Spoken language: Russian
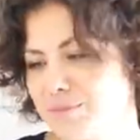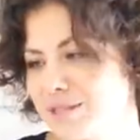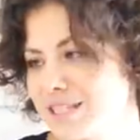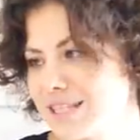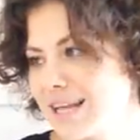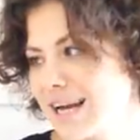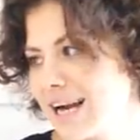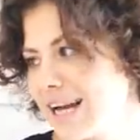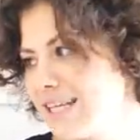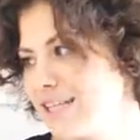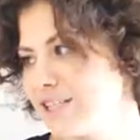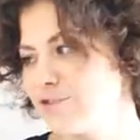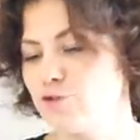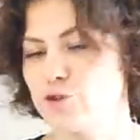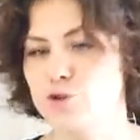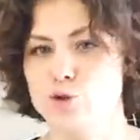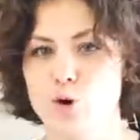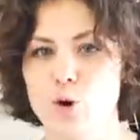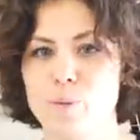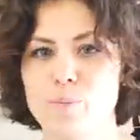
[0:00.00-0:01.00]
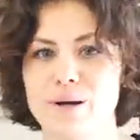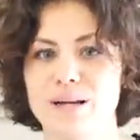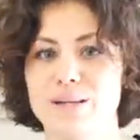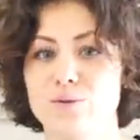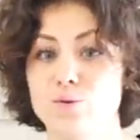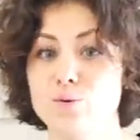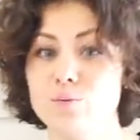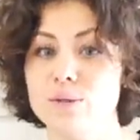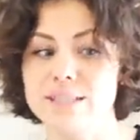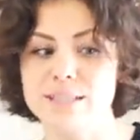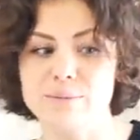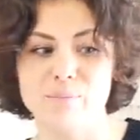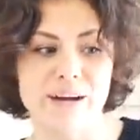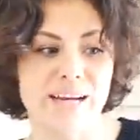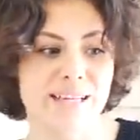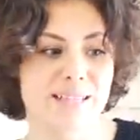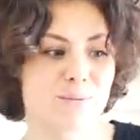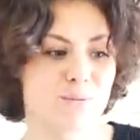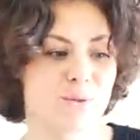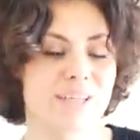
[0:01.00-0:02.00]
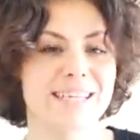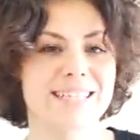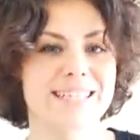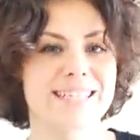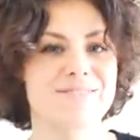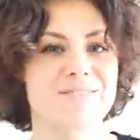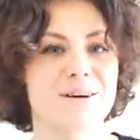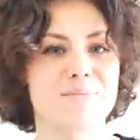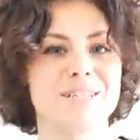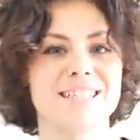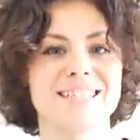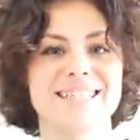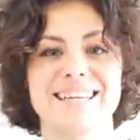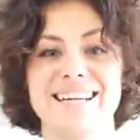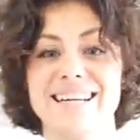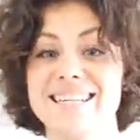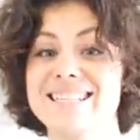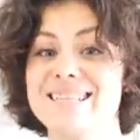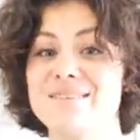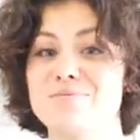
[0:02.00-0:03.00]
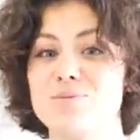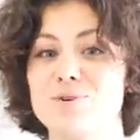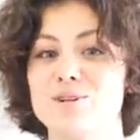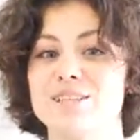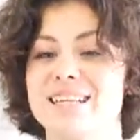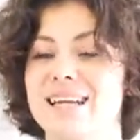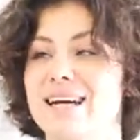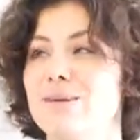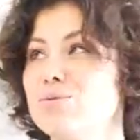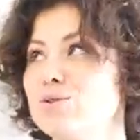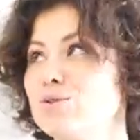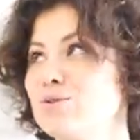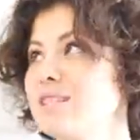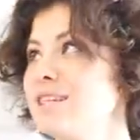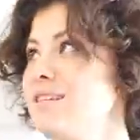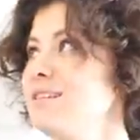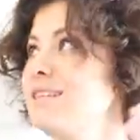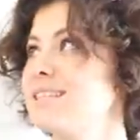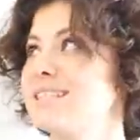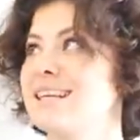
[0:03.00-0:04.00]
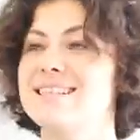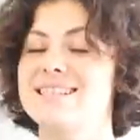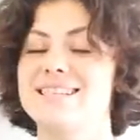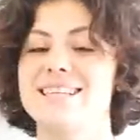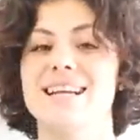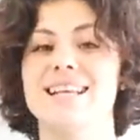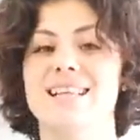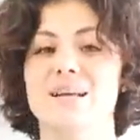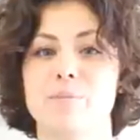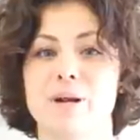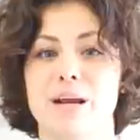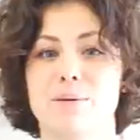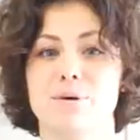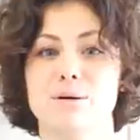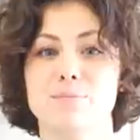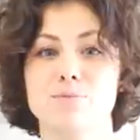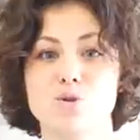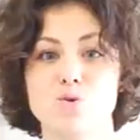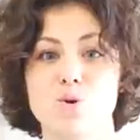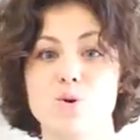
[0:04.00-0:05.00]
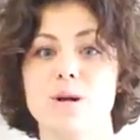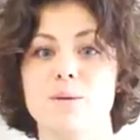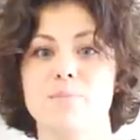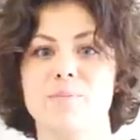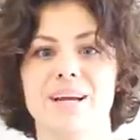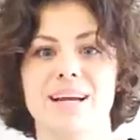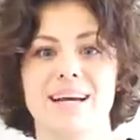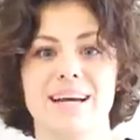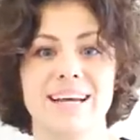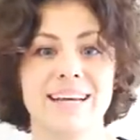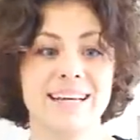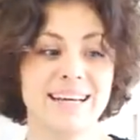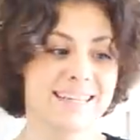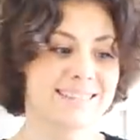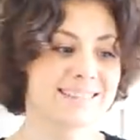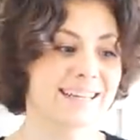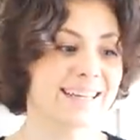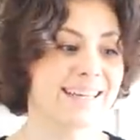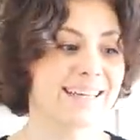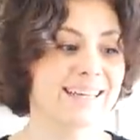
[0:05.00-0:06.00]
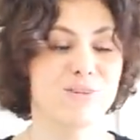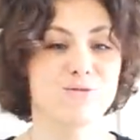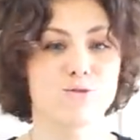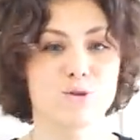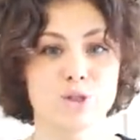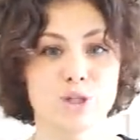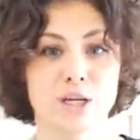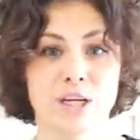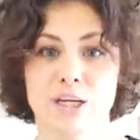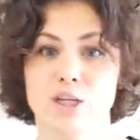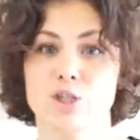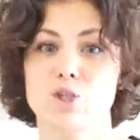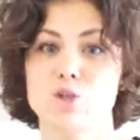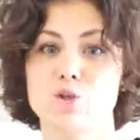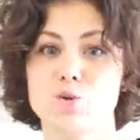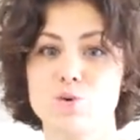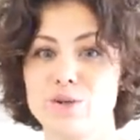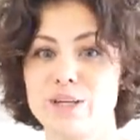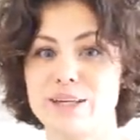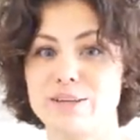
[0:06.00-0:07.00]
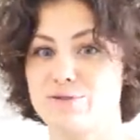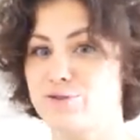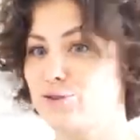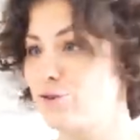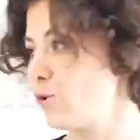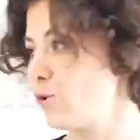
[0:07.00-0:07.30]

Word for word: Мы старались все продумать, поэтому если вам интересно будет, я буду делать отдельно прям обзоры про такие вот штуки в